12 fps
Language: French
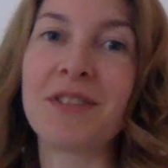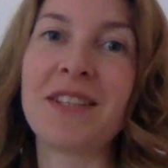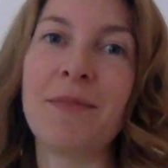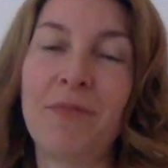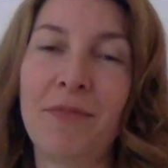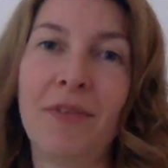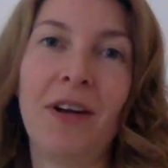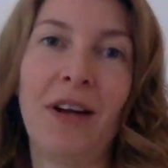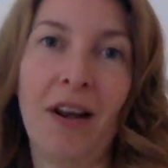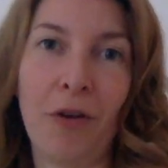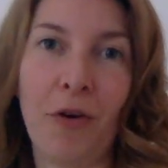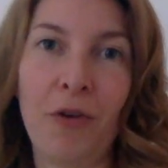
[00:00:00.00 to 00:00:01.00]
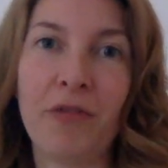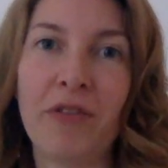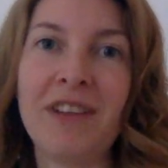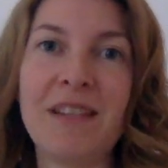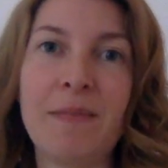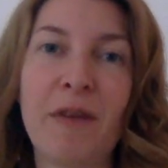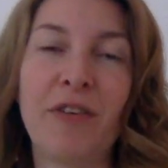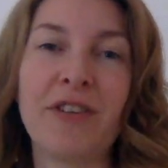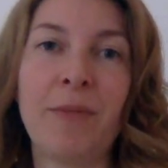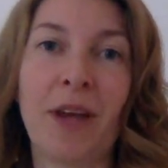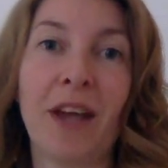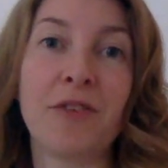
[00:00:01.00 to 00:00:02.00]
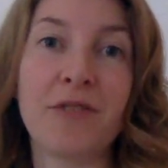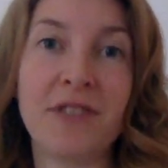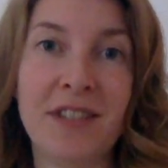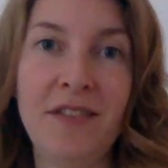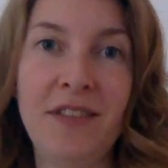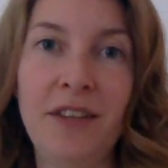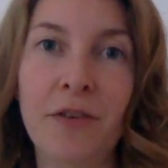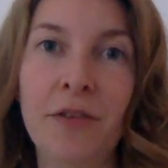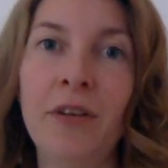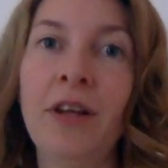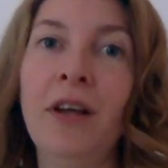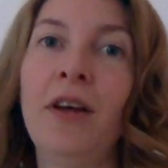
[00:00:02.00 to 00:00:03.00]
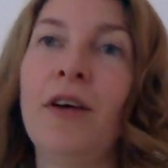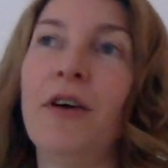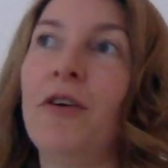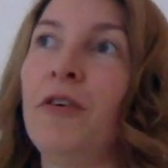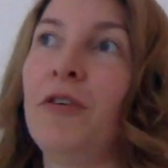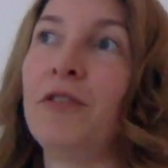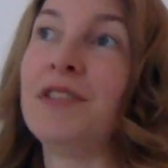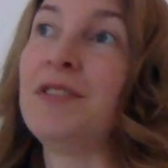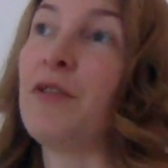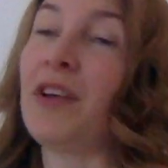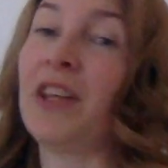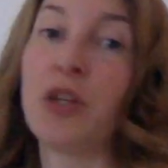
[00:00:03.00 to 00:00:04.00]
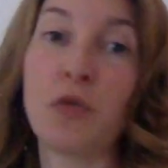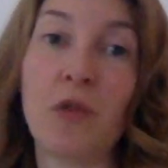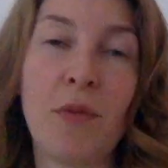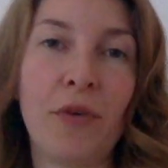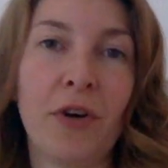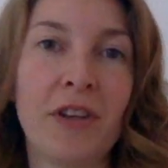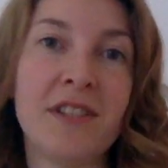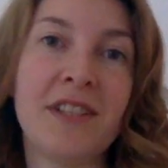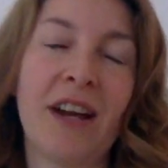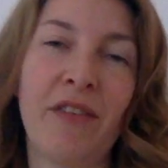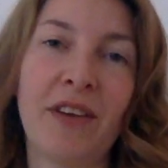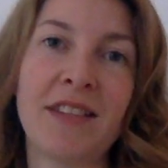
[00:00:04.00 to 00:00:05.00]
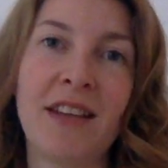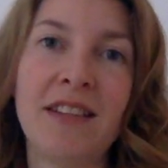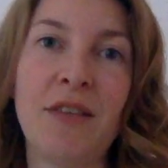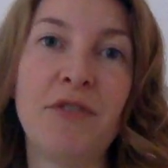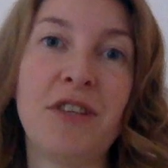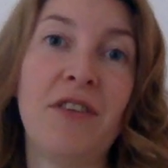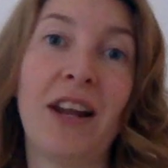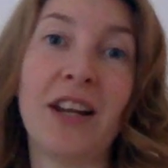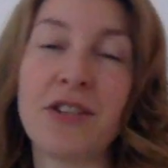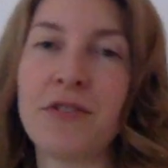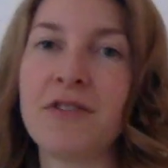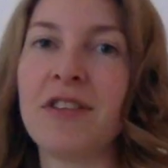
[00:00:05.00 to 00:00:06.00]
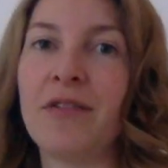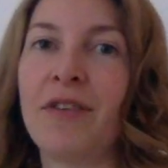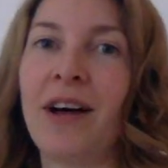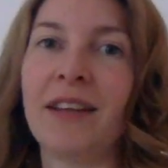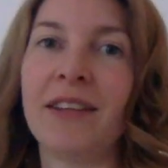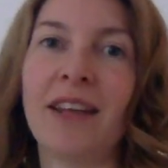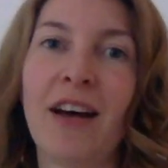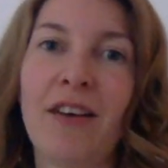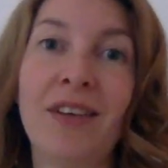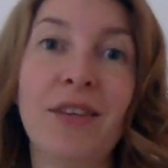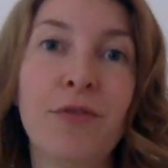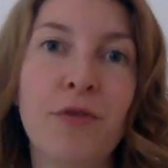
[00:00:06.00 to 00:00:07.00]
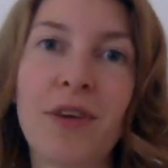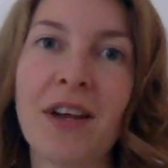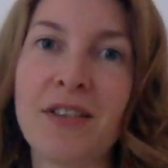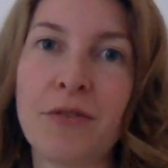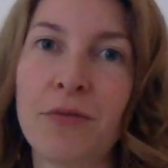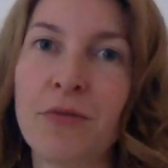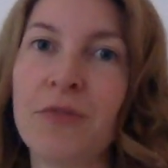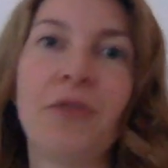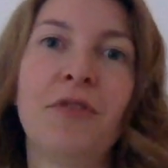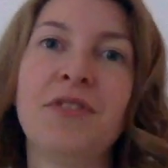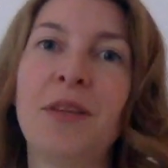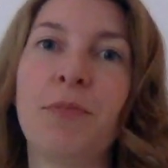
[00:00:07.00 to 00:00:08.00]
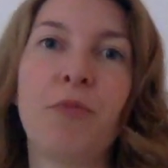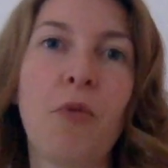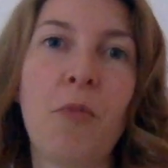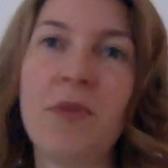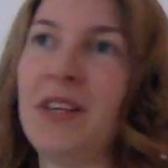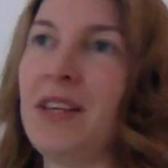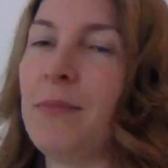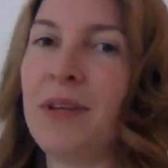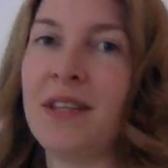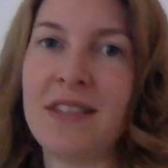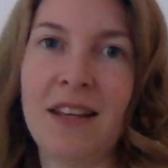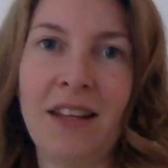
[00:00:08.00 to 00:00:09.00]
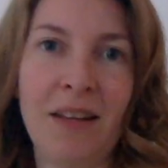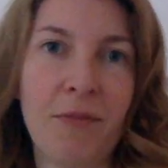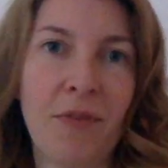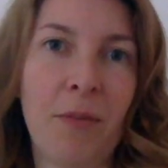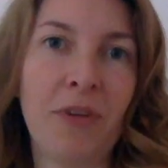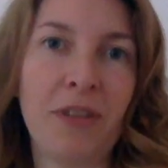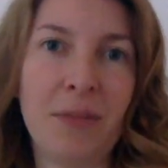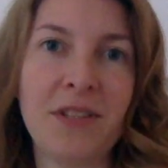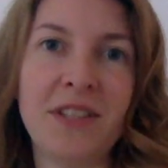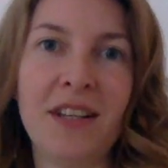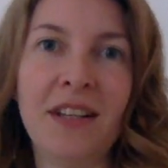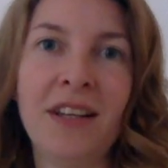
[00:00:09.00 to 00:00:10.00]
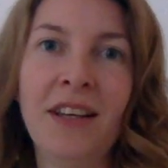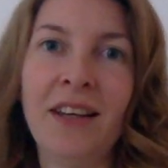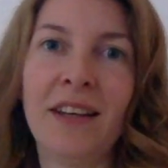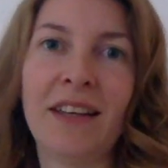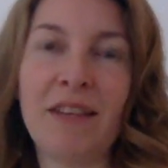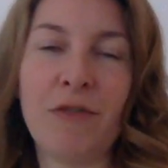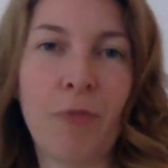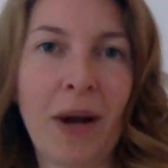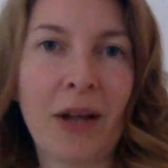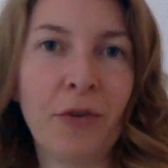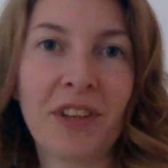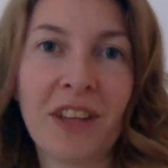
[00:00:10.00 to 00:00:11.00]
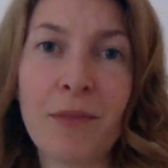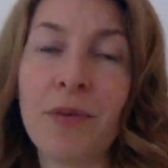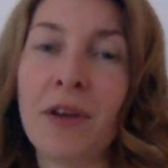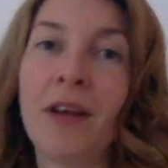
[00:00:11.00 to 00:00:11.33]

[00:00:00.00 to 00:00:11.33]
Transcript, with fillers: c'est encore une fois, c'est pas forcément quelque chose d'évident. Euh, il faut faire des choix pour réussir à faire ça. Si vous avez la chance d'avoir un travail vocation, euh, vous êtes pompier, médecin, vraiment des métiers qui vous prennent aux tripes,